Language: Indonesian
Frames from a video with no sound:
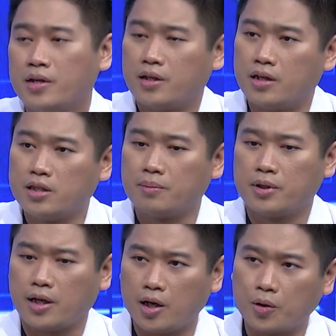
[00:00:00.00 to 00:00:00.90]
jadi
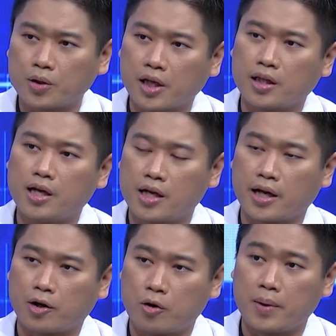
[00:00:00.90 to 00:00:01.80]
sebenarnya kalau kita dari
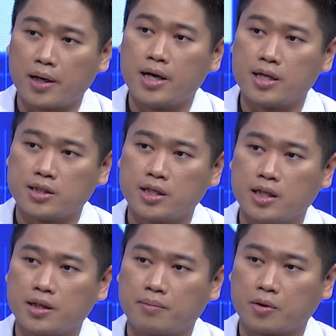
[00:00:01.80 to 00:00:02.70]

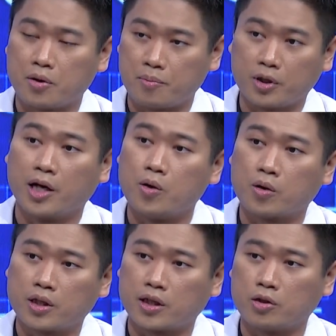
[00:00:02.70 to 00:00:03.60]
rekomendasi perhimpunan
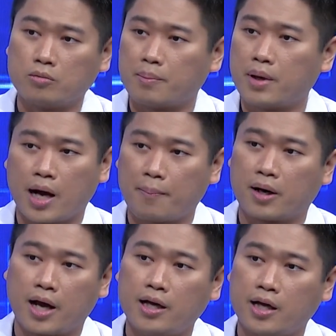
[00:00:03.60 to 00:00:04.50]
dokter itu memang nggak
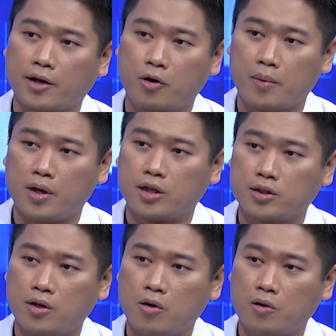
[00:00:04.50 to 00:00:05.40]
pernah ada
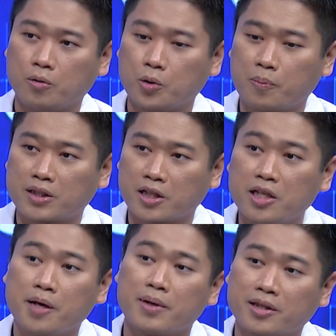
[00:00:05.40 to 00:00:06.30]
rekomendasi, oh untuk pasien
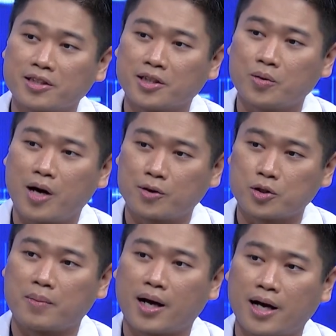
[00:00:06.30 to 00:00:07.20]
diabetes itu
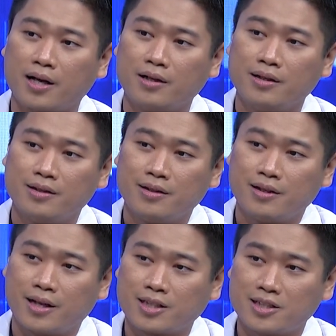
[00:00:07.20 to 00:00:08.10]
harus makan
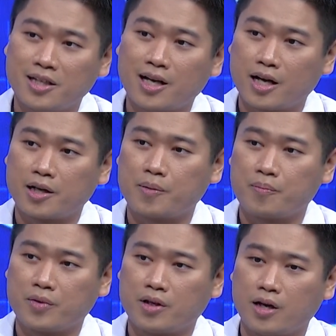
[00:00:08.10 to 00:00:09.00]
nasi yang
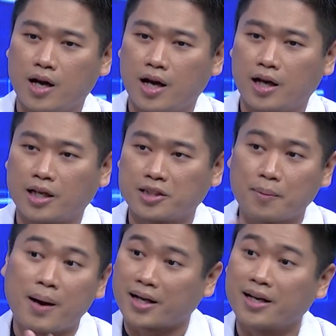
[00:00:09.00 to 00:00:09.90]
ya nasi
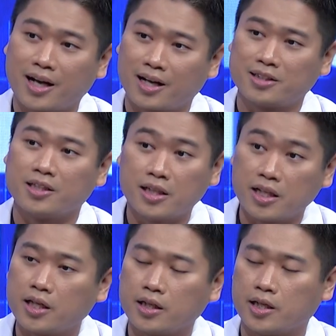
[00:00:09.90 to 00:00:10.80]
kemarin lah, nasi
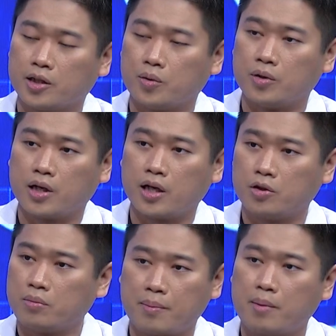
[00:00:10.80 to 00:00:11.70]
dingin hmm. gitu. Ya itu
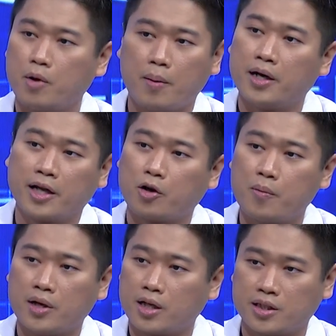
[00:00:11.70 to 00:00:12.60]
memang belum ada
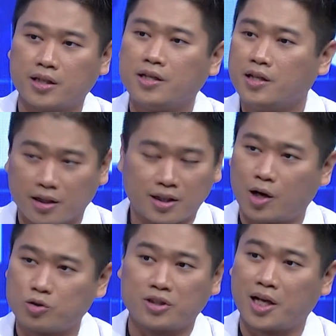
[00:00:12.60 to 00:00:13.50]
rekomendasi hmm.
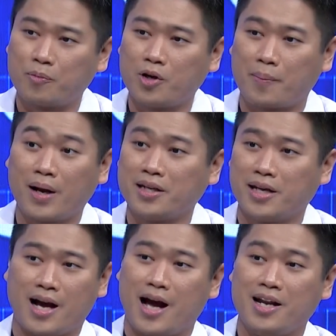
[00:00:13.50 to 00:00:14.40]
internasional pun
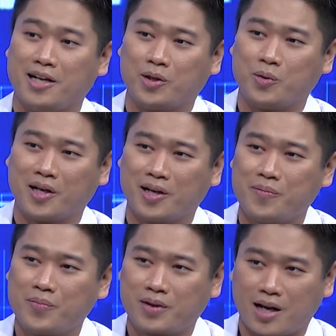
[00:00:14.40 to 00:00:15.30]
apalagi nggak ada gitu kan.
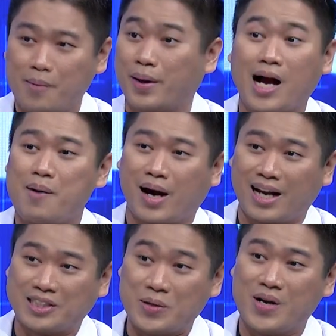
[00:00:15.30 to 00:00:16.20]
Karena mereka nggak makan
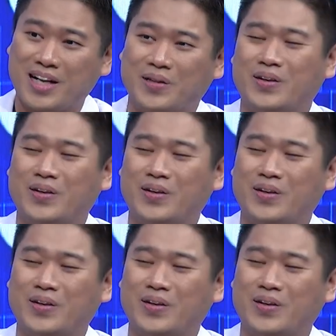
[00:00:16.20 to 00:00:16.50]
nasi juga gitu.